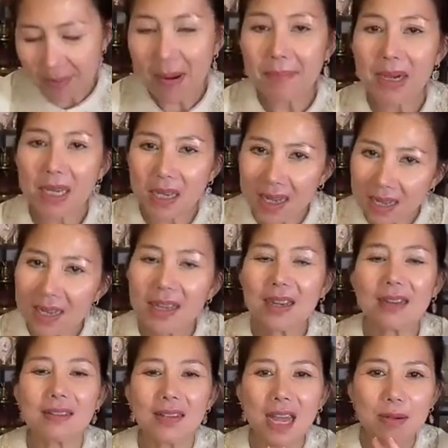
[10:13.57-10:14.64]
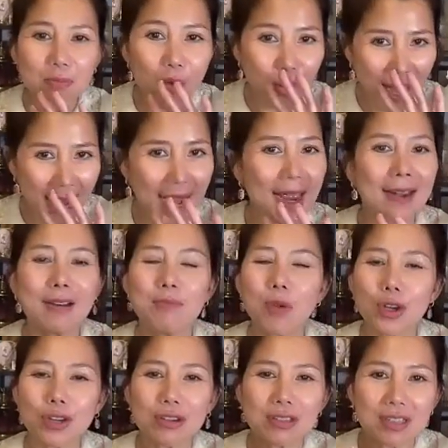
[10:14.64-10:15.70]
nếu mà mình thích á đến mùa hè
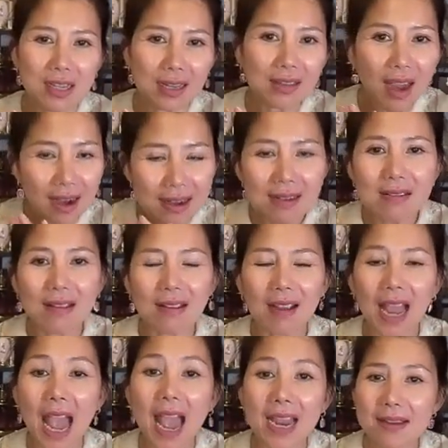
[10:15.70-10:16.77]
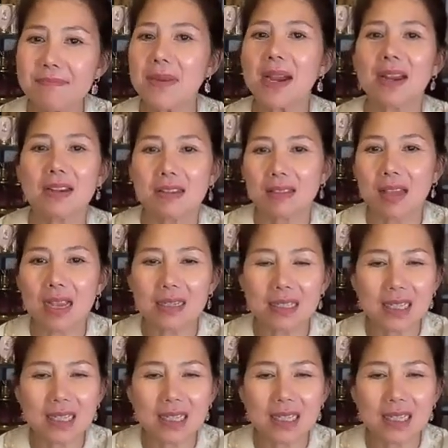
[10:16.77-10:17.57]
là mọi người sẽ thấy được cái mà